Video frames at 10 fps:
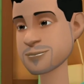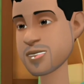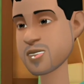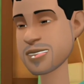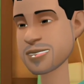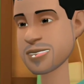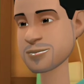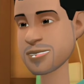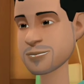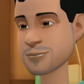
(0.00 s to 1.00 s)
oh oh
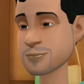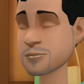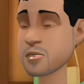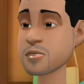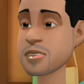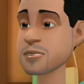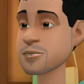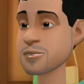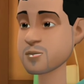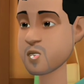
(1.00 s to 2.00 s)
ya pen uh,
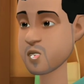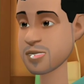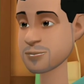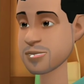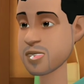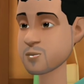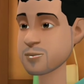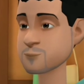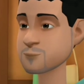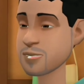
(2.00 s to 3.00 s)
aku mau ke kamar
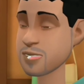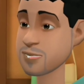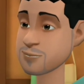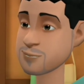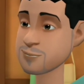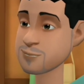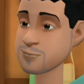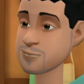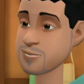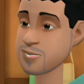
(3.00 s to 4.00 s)
mandi dulu ya
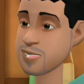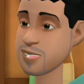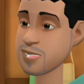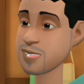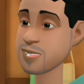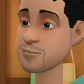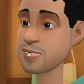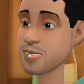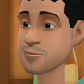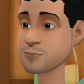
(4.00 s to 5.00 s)
lu jangan
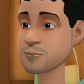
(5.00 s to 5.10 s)
kemana-mana